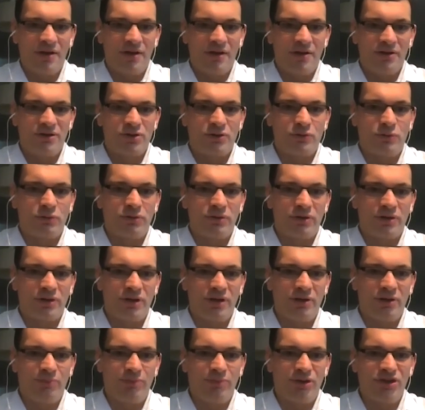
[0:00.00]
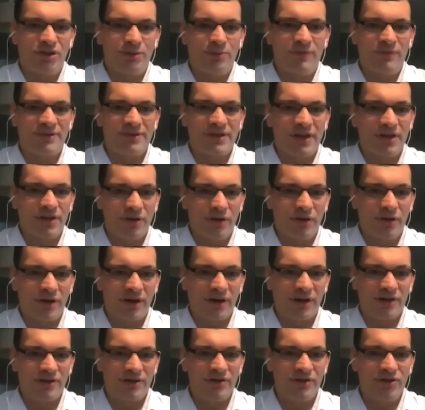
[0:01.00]
skutki będziemy w stanie
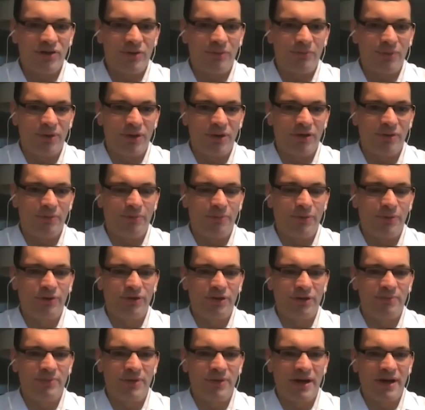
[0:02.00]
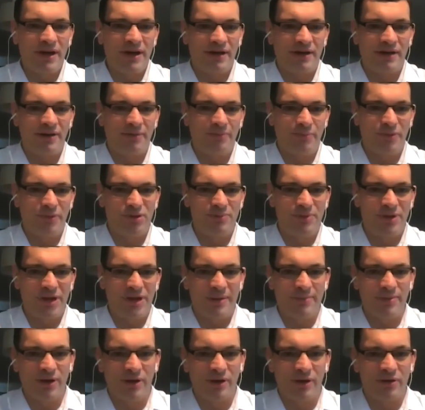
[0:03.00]
określić dopiero po tym, jak
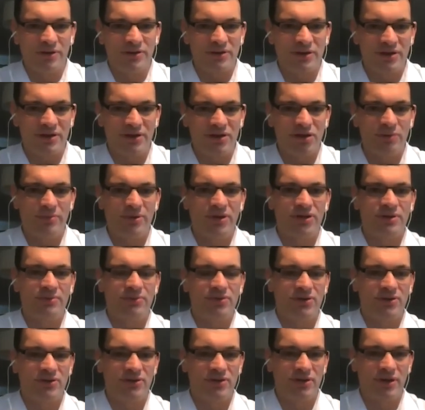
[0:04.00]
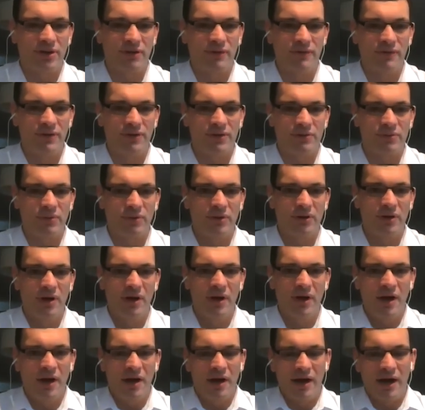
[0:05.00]
pozbieramy klocki i zobaczymy, co z tego wyszło
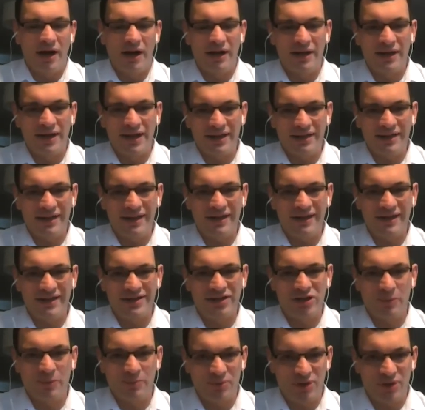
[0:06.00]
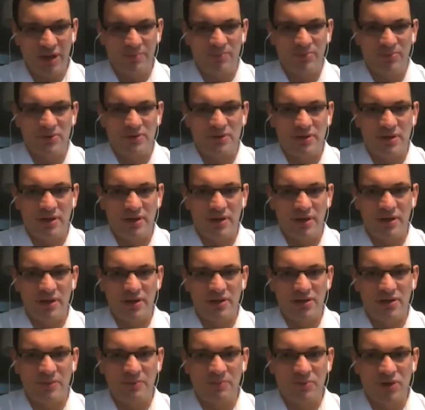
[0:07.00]
ale jednak jest to przepis. Jednak
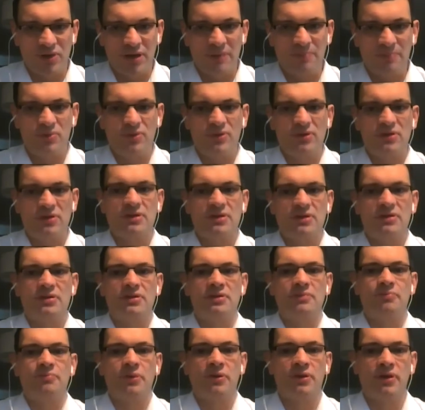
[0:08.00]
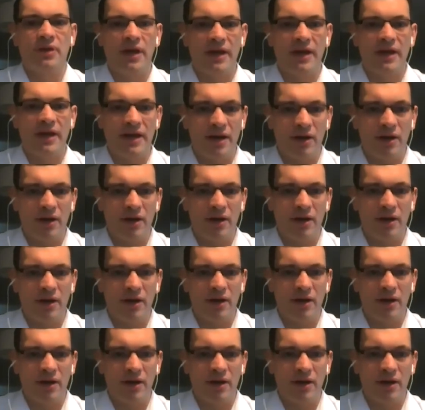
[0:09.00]
jest to przepis, podlega
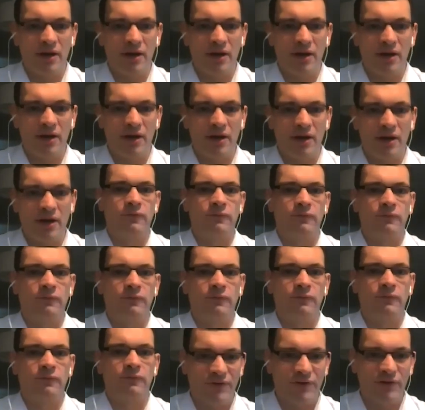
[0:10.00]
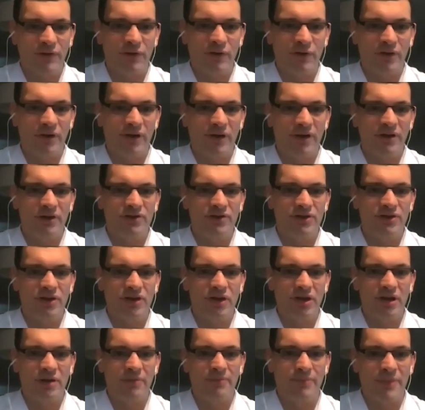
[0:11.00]
kontroli sądów, ma swoje
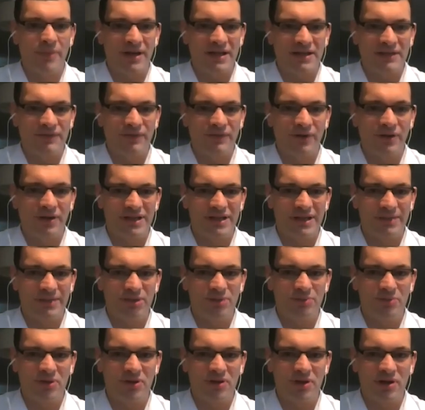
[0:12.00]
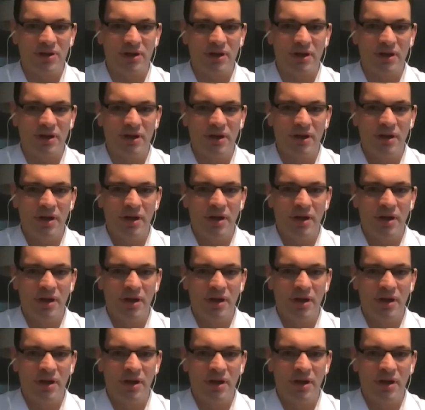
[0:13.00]
ograniczenia, ma swoje zabezpieczenia,